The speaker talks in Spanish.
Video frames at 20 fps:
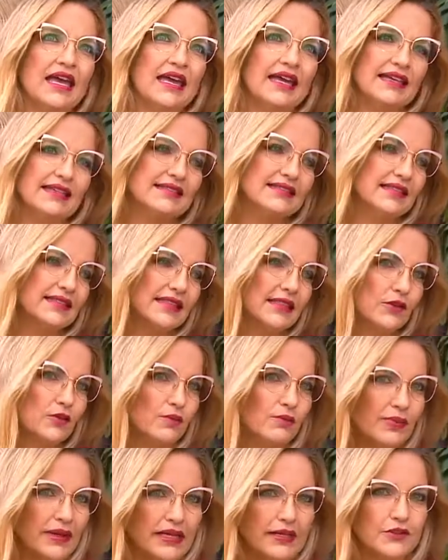este tiene
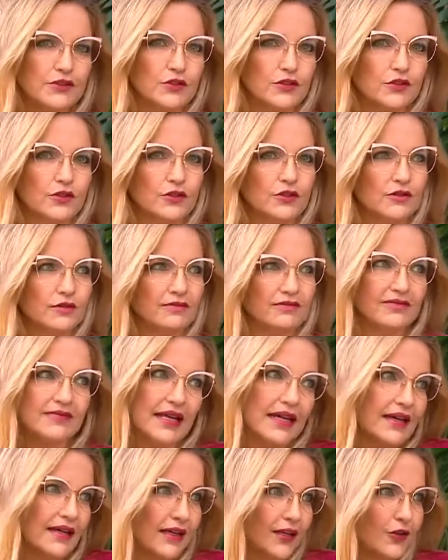un precio
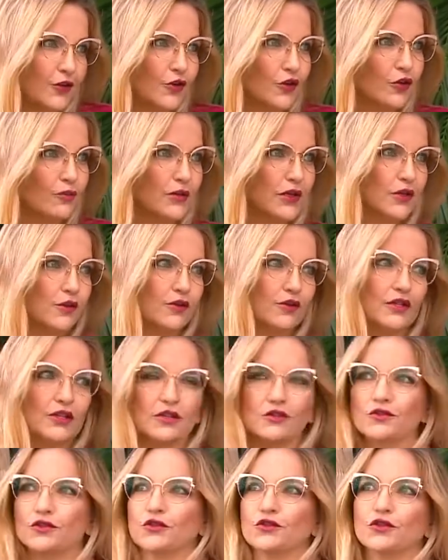tan económico
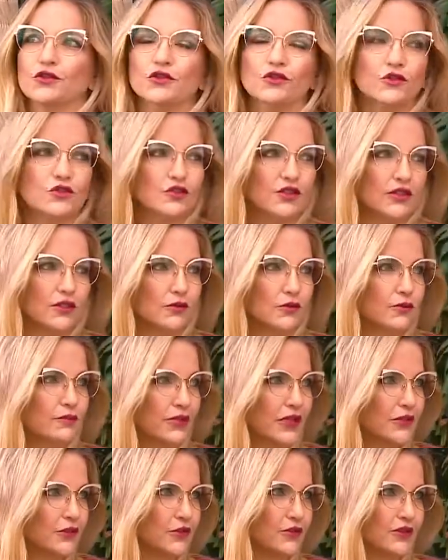y estos otros tienen un
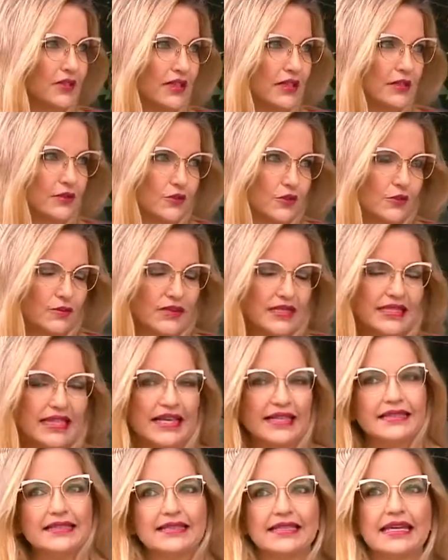precio tan
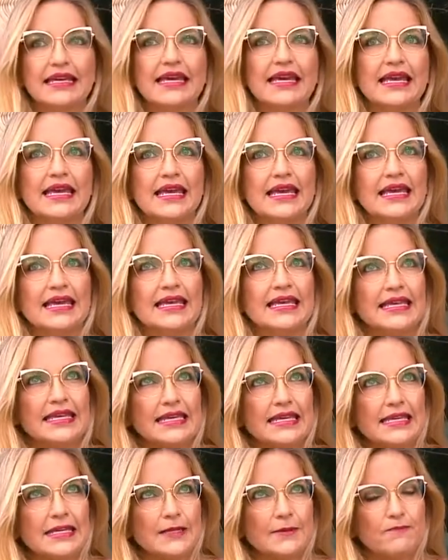exorbitante?
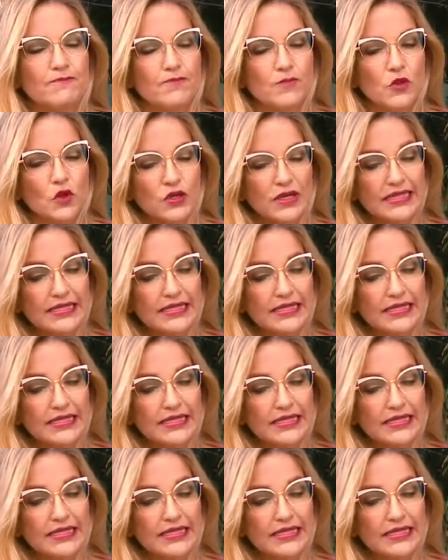Y no